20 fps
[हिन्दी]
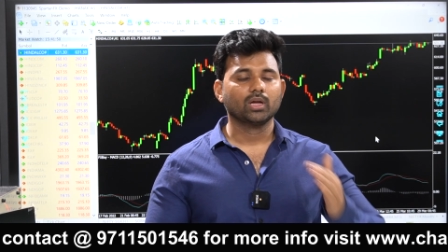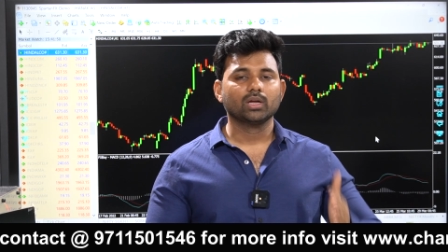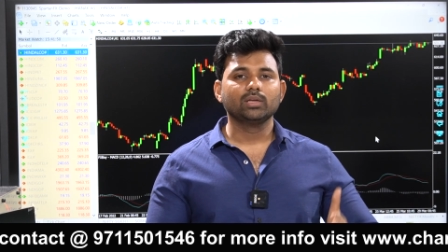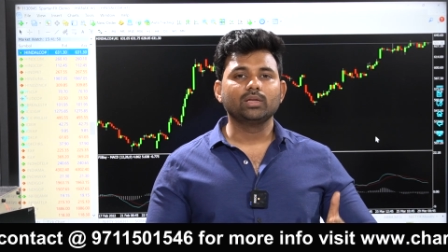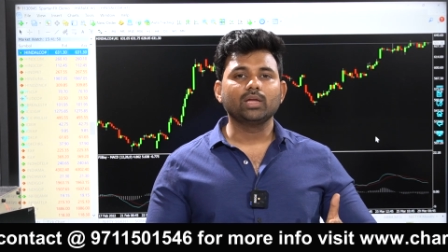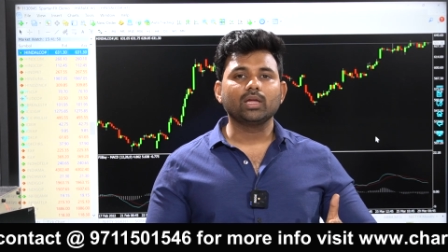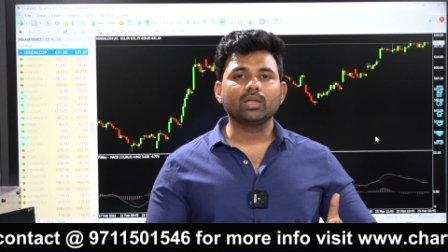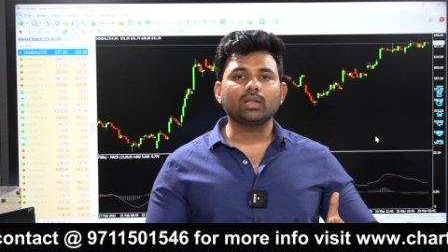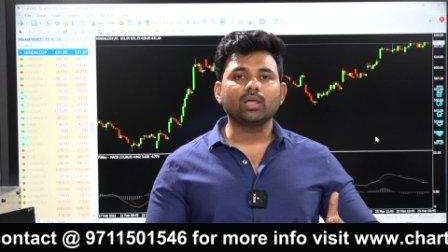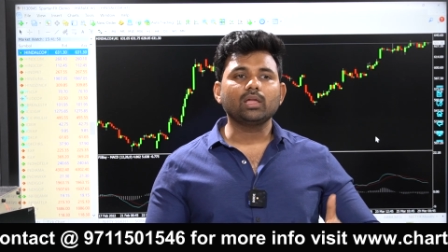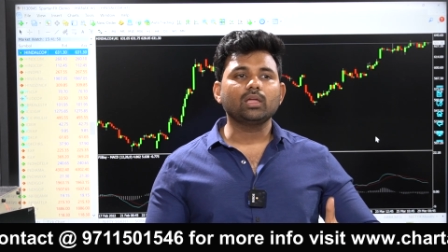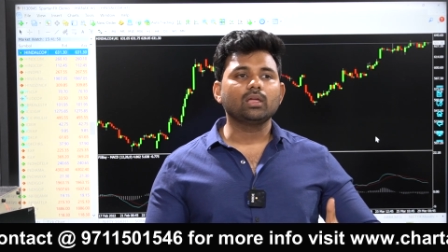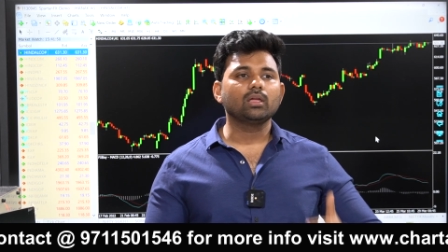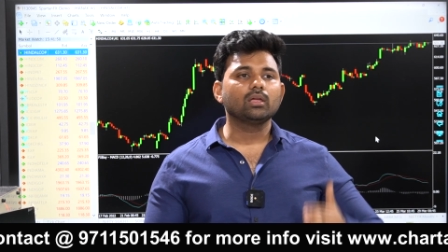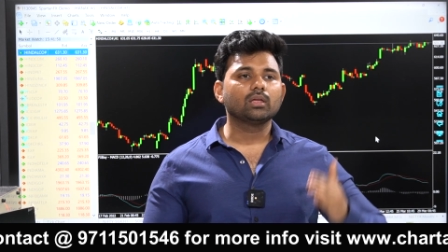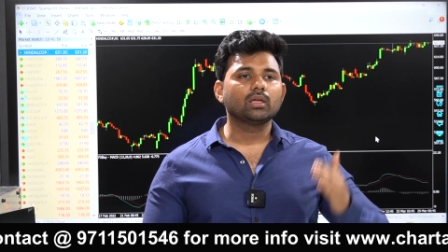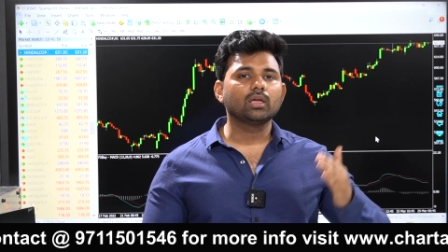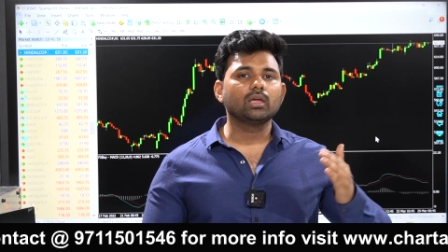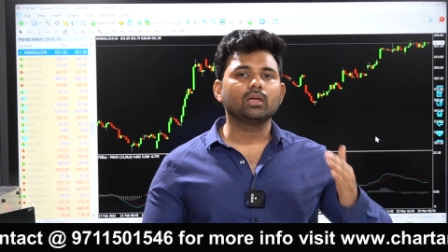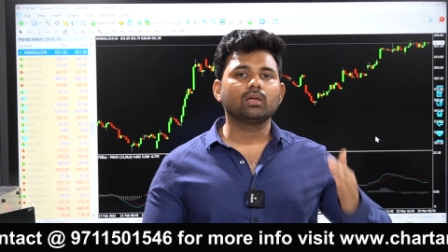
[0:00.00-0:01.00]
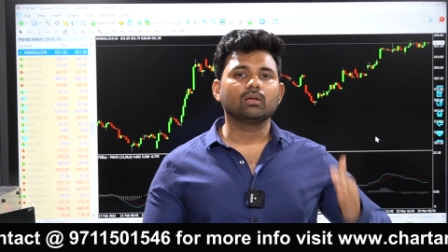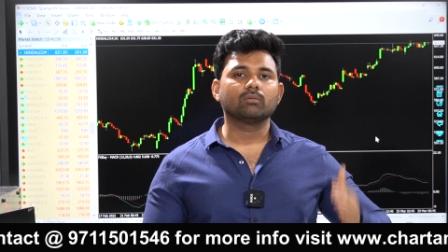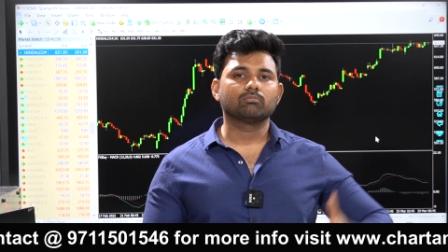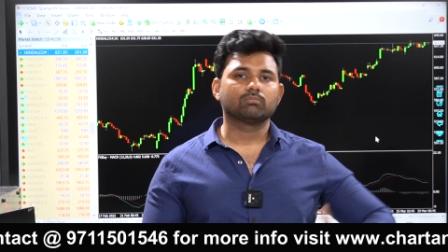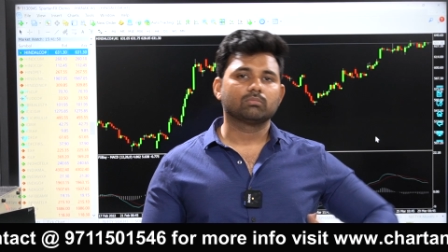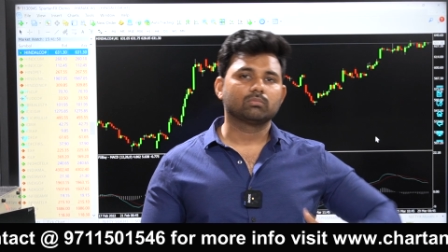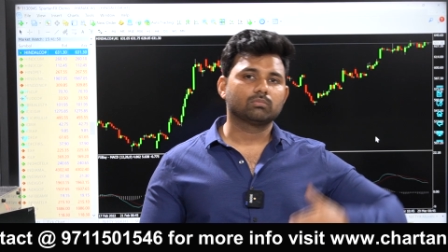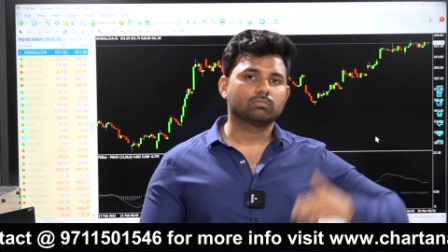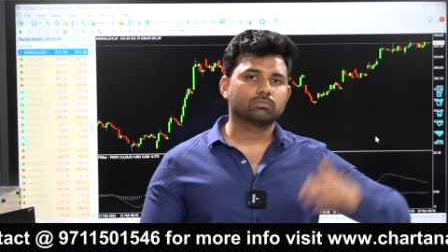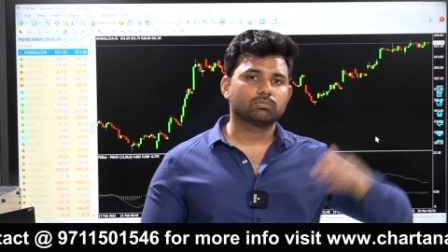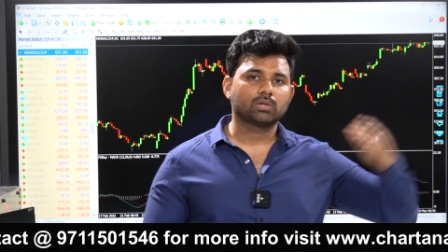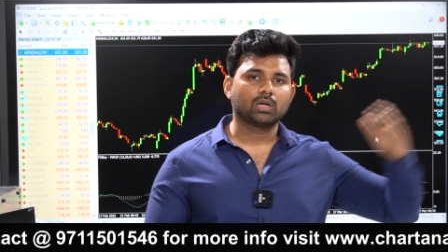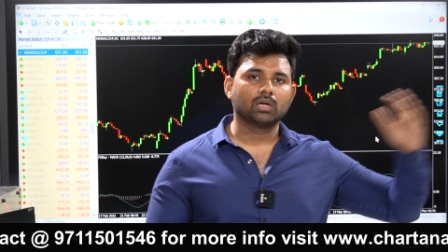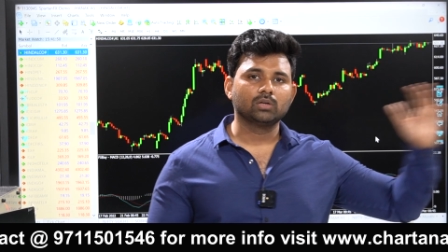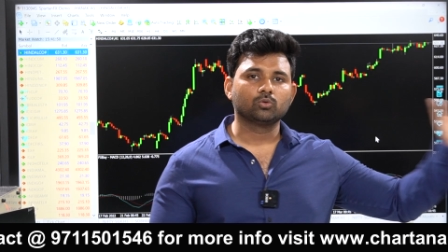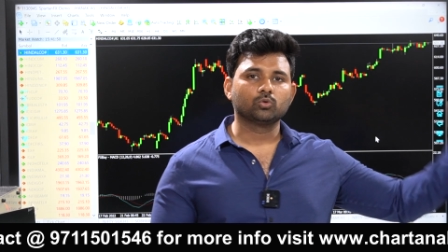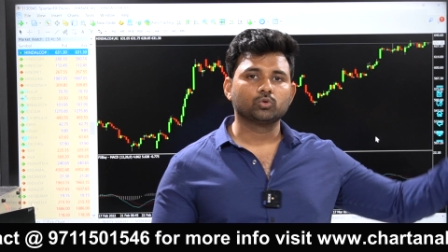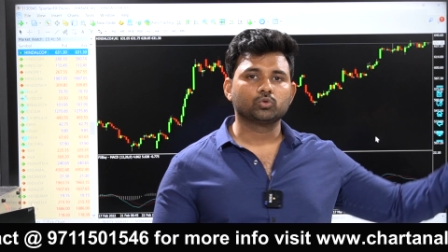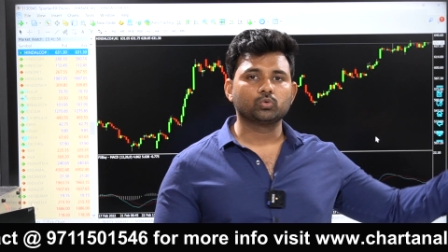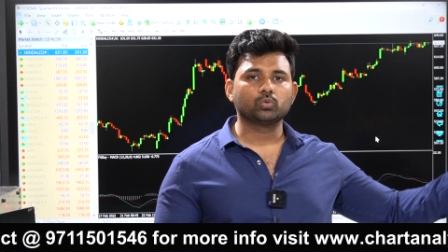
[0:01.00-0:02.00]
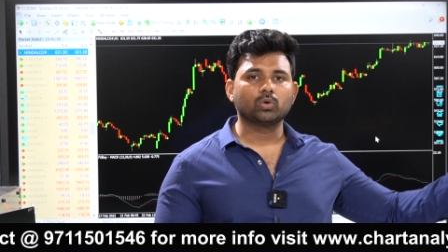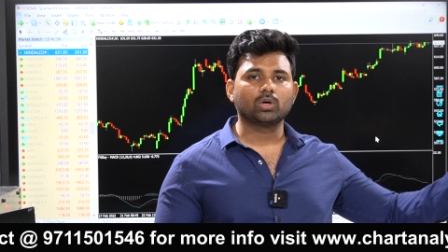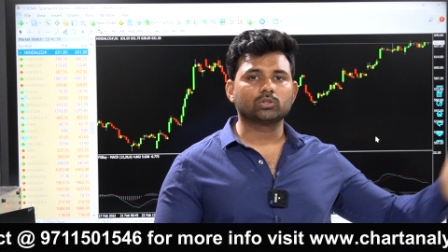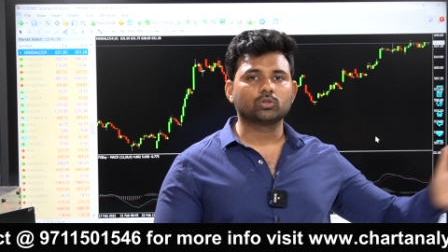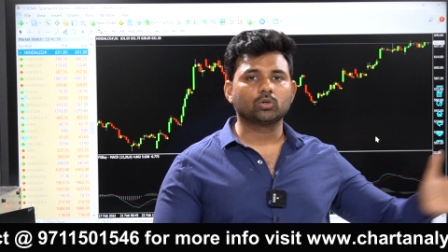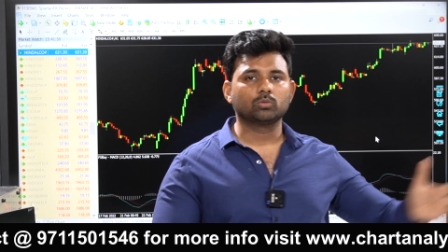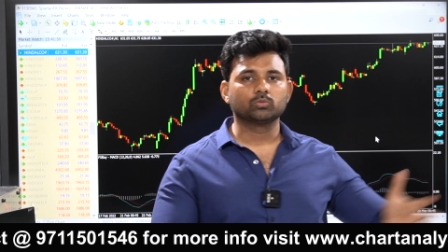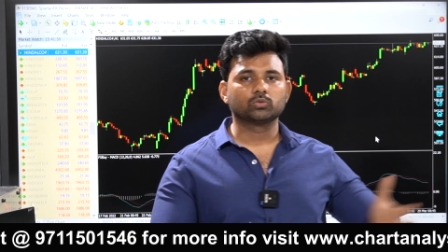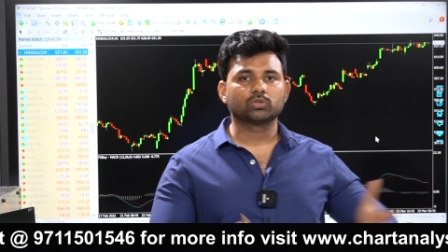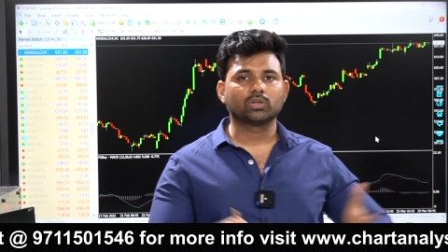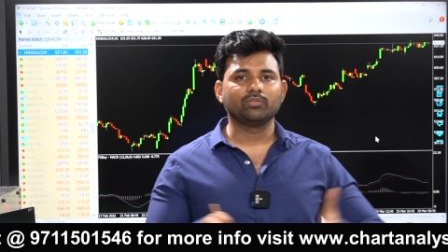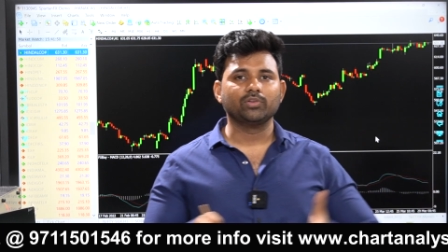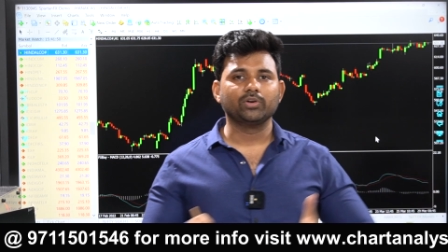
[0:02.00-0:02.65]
ये नहीं कि कल कुछ हुआ तो हम उसकी